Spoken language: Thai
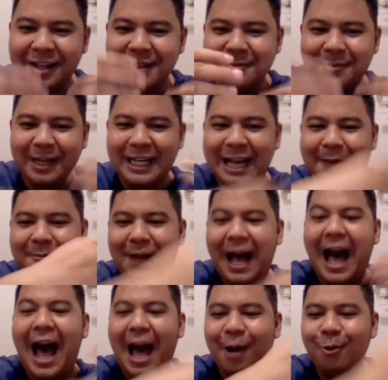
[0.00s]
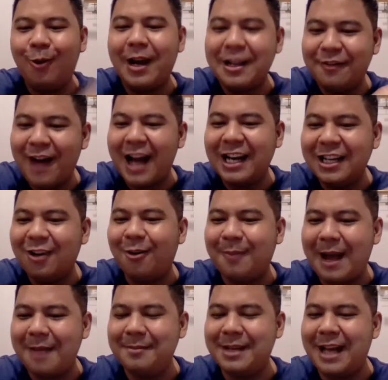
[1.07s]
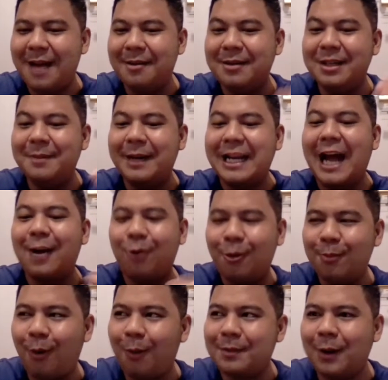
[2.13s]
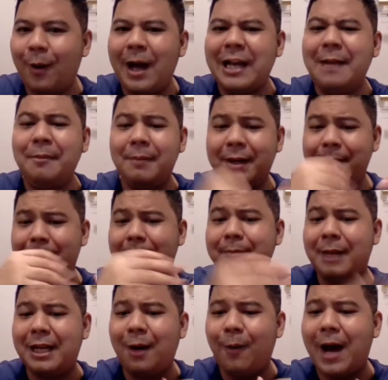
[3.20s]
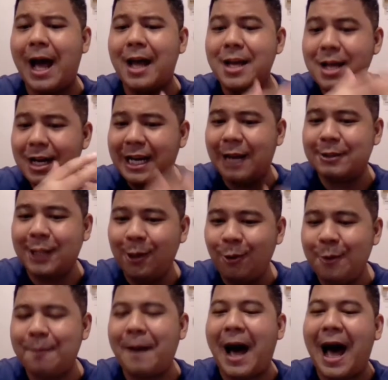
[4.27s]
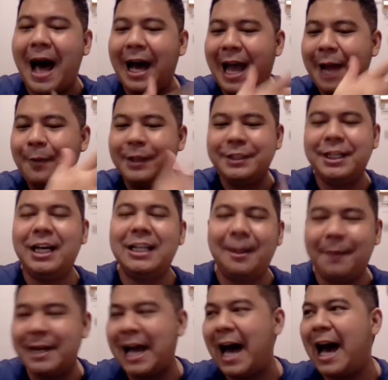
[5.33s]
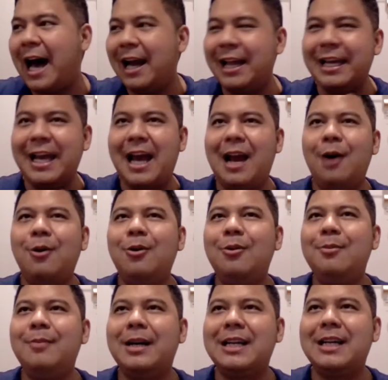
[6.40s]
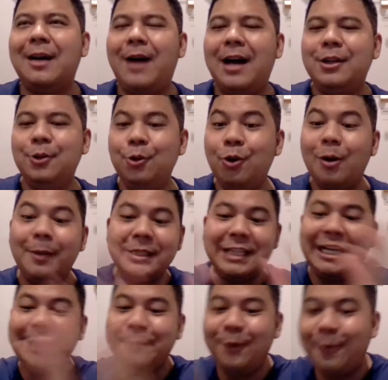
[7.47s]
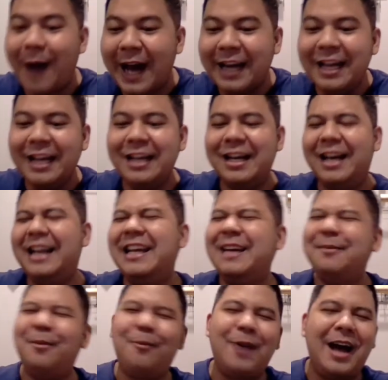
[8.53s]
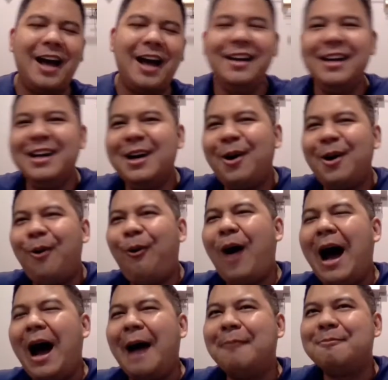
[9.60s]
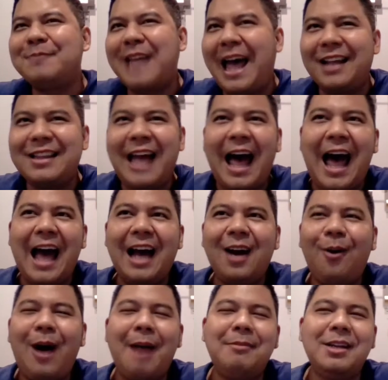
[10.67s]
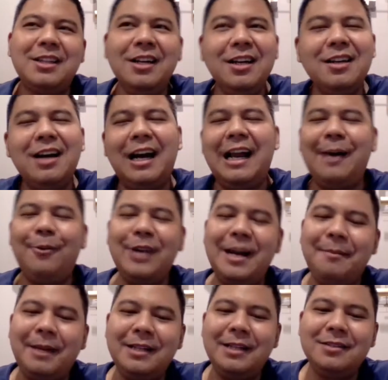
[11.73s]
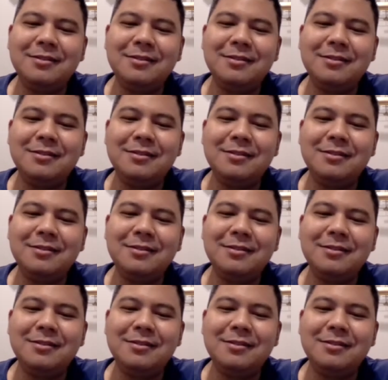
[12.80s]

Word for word: เหมือนกับหาดูว่าอีกฝั่งหนึ่งของแพนมีอะไรคือเป็นการค้นพบแต่ว่าอันนี้มันเหมือนกับว่าเราตะลุยป่าแอดเวนเจอร์ธรรมดาอะไรเงี้ยแล้วเหมือนกับว่าอยู่ๆก็มาเจออีกหมู่บ้านหนึ่งอะไรเงี้ยผมว่าความแตกต่างความระทึกอะไรพวกเนี้ยมัน